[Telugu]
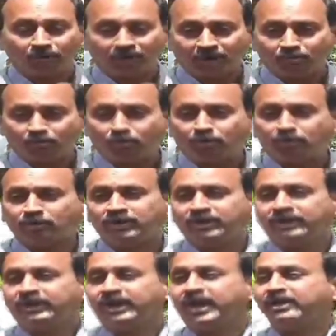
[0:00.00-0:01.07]
ఒక
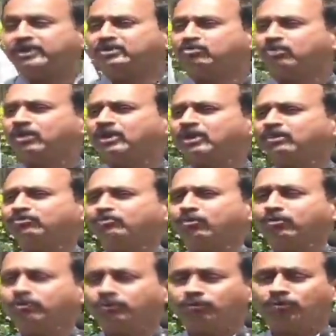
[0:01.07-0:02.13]
ఓటుని ఐదు కోట్ల
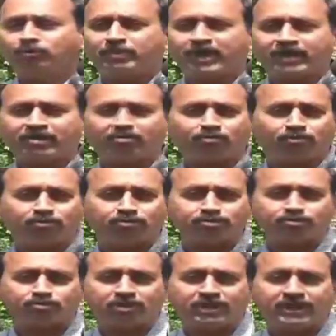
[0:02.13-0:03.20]
ఉంటూ బేరం
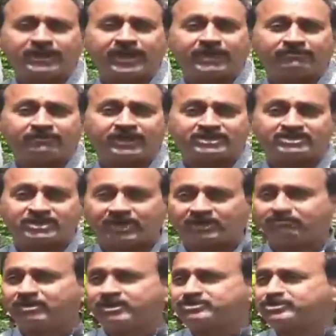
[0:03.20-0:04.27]
కుదుర్చుకుని యాభై లక్షలు
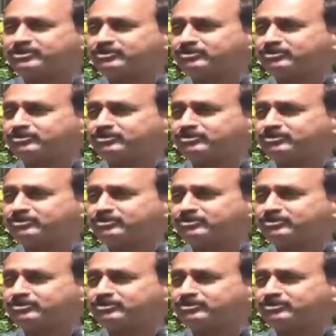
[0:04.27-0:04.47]
అడ్వాన్స్